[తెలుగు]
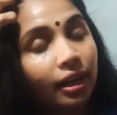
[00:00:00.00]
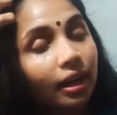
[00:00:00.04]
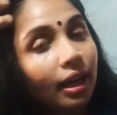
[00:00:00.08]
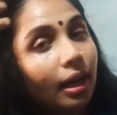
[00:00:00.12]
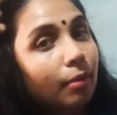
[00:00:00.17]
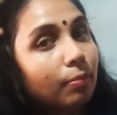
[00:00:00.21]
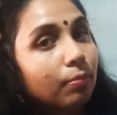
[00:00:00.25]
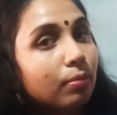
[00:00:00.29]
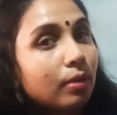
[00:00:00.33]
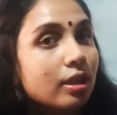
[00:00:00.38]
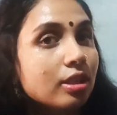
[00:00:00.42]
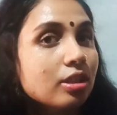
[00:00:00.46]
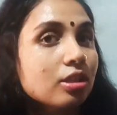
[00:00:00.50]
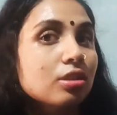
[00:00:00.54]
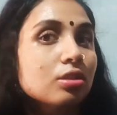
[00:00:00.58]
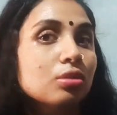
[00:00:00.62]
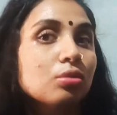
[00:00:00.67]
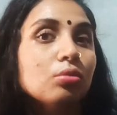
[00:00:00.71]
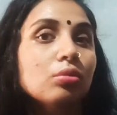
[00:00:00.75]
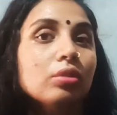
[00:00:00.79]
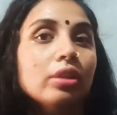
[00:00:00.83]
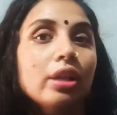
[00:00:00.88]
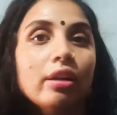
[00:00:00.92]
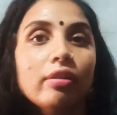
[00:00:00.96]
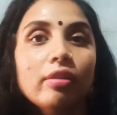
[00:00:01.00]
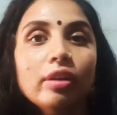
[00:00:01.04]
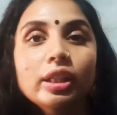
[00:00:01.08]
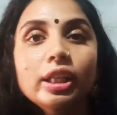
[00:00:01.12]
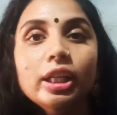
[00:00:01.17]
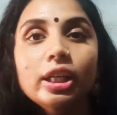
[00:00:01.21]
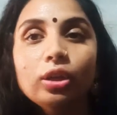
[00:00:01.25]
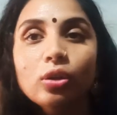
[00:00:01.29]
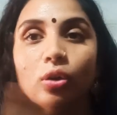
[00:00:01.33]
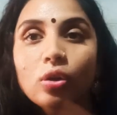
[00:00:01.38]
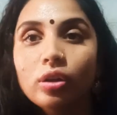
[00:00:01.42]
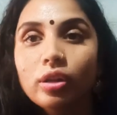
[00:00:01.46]
ఇలా అప్లై చేసుకున్న
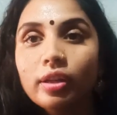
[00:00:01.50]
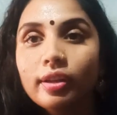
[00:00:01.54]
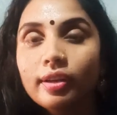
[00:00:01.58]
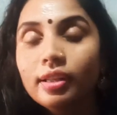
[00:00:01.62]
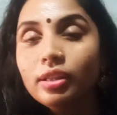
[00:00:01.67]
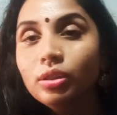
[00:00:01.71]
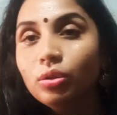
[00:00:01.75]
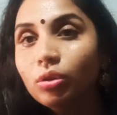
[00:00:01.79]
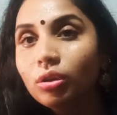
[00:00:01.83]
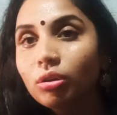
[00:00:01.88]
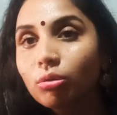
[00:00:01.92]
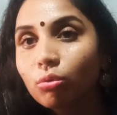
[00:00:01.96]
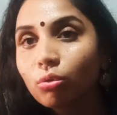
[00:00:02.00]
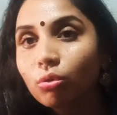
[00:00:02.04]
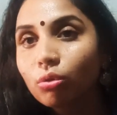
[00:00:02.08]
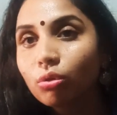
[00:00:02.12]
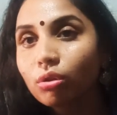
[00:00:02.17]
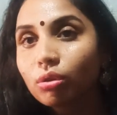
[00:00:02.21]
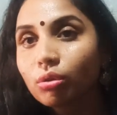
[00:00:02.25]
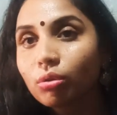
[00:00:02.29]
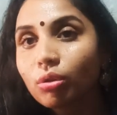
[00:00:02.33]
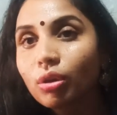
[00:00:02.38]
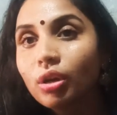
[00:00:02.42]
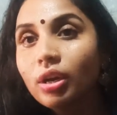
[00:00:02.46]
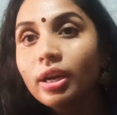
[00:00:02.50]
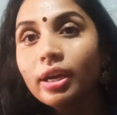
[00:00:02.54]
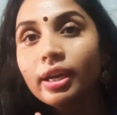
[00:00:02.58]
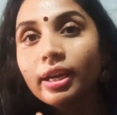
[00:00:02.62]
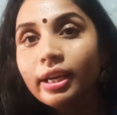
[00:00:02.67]
తర్వాత ఈ టోనర్ని తొడవకూడదు